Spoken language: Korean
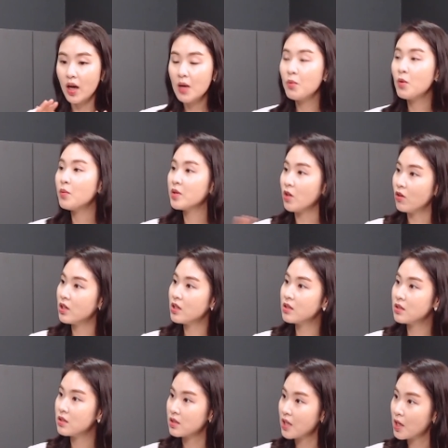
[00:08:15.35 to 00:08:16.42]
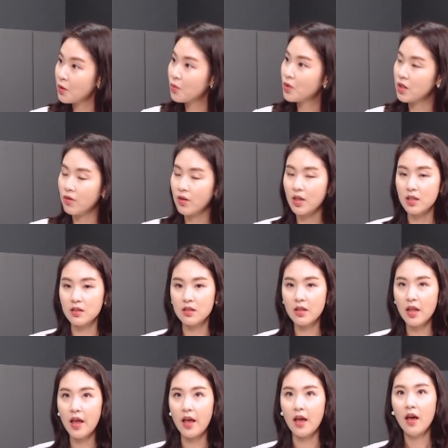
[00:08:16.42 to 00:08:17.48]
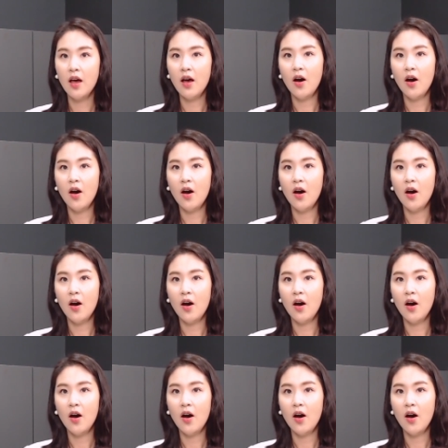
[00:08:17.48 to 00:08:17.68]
해보면 열리는 새로운 기회가 있는데